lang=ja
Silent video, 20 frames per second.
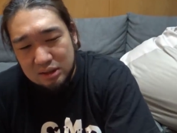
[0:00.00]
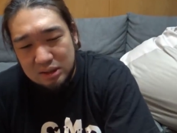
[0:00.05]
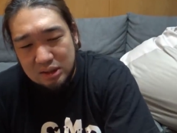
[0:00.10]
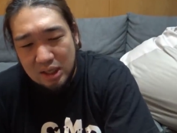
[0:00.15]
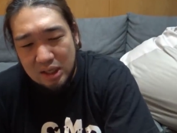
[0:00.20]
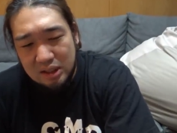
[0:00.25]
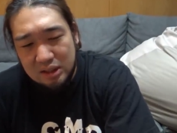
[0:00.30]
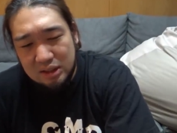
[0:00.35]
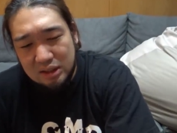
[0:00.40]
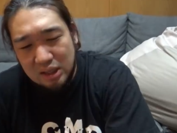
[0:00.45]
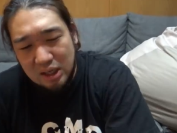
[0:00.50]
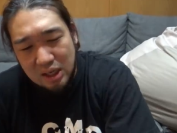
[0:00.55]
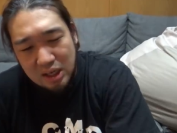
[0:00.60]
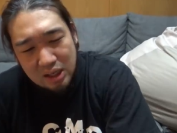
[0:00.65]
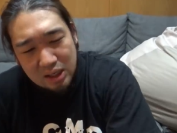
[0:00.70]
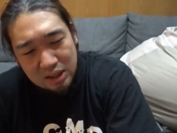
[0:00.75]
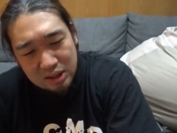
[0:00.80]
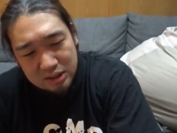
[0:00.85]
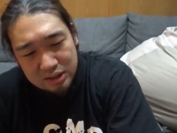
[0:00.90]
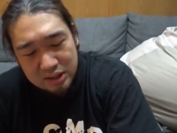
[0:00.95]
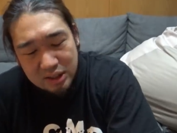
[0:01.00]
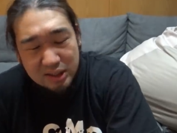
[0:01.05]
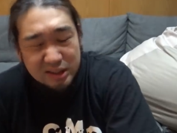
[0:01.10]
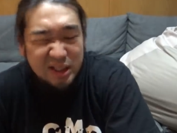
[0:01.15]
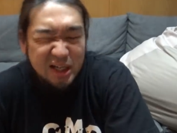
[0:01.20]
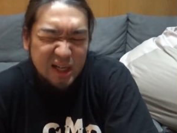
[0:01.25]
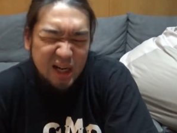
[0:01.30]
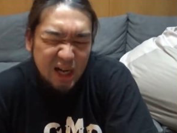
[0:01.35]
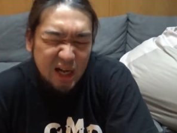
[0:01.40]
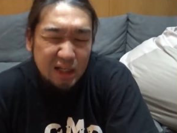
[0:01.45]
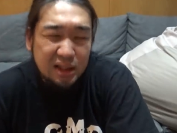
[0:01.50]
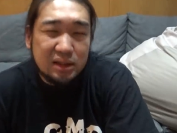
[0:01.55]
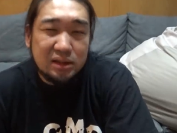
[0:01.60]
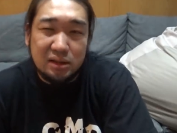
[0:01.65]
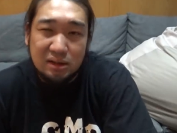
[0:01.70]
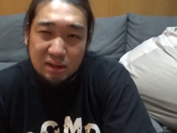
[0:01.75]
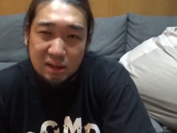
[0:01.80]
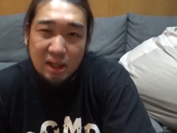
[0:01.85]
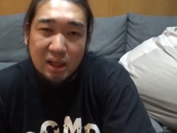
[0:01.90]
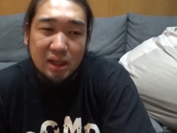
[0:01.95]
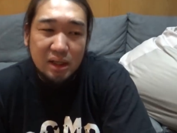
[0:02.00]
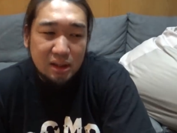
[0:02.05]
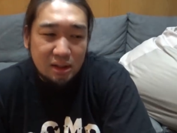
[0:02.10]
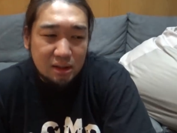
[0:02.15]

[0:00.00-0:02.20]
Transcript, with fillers: なんか嫌だなって